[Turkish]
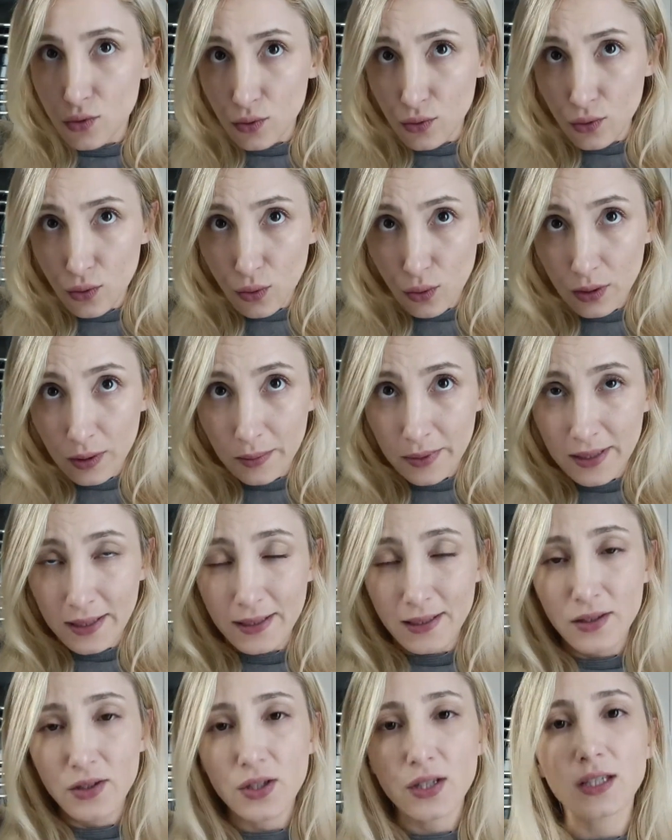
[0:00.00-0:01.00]
Çünkü
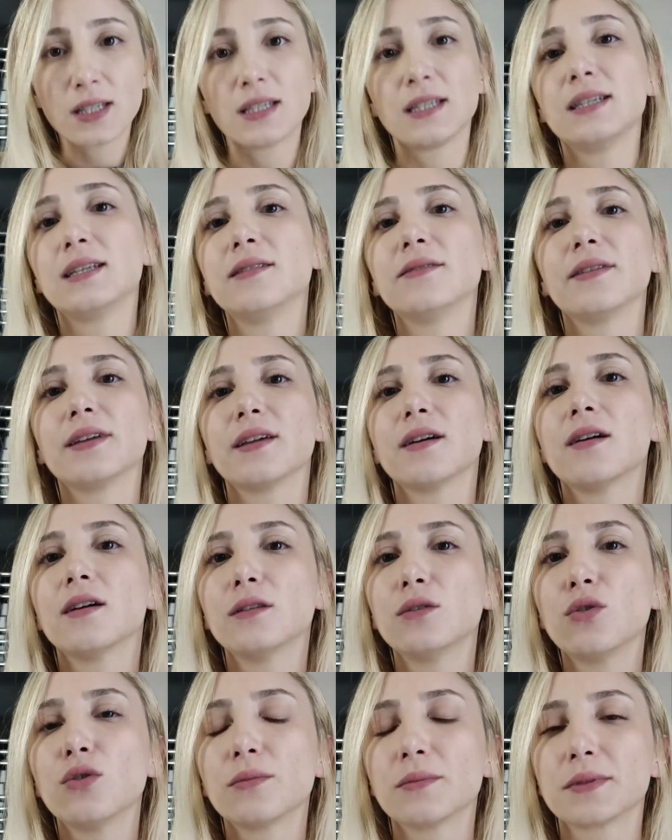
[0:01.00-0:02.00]
olabildiğince kirli ve
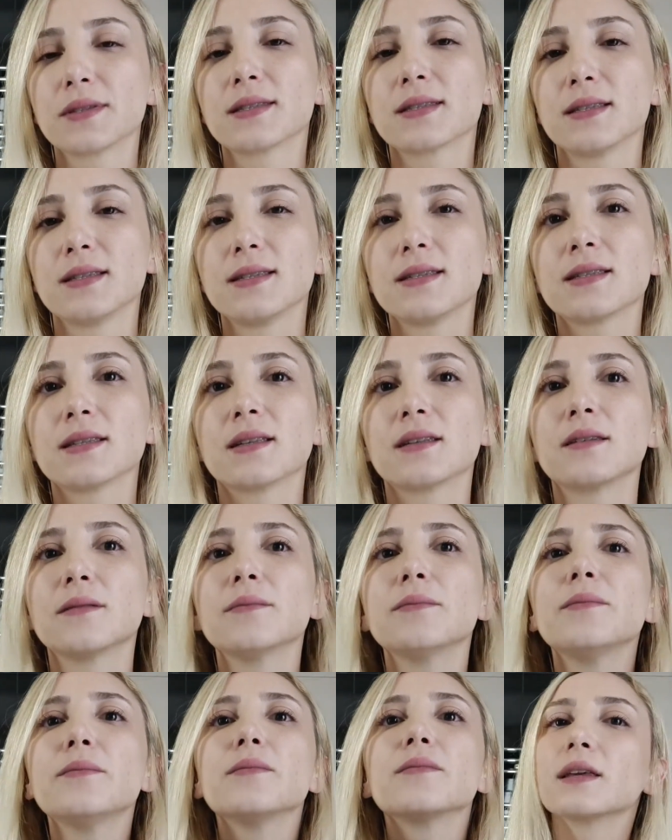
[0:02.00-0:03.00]
yağlı olmasını
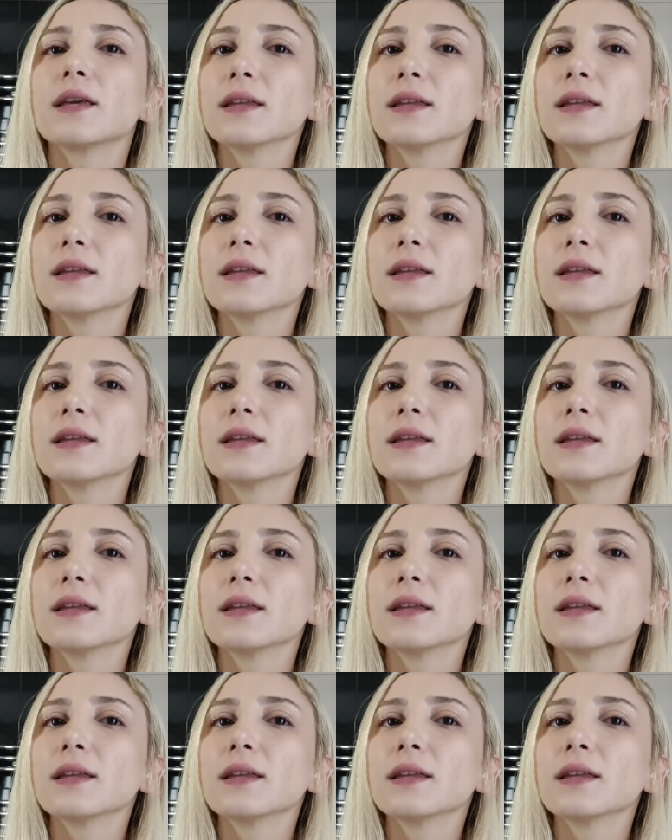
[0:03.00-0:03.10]
istedim.